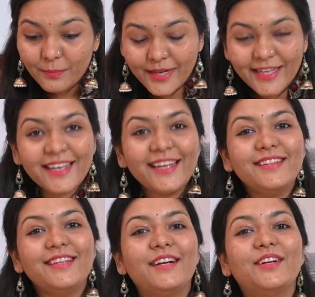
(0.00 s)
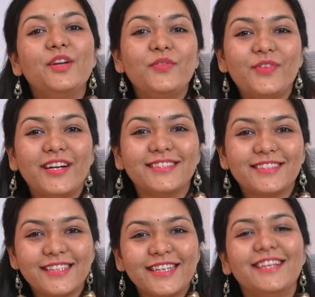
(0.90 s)
ब्रिंगिंग इन दैट
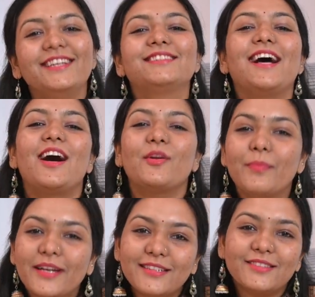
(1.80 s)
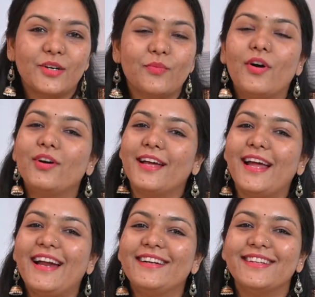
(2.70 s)
डिफरेंस इज आर बिगेस्ट रिवॉर्ड
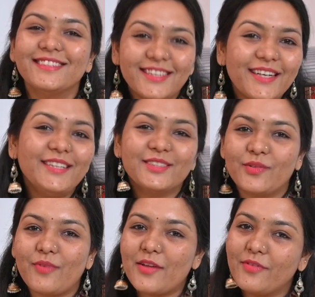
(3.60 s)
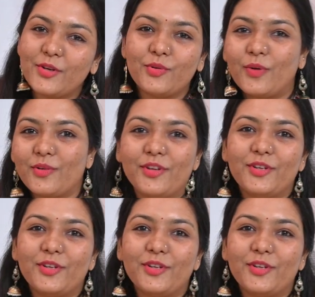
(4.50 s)
एंड इज द रीजन वाई वी डू वॉट वी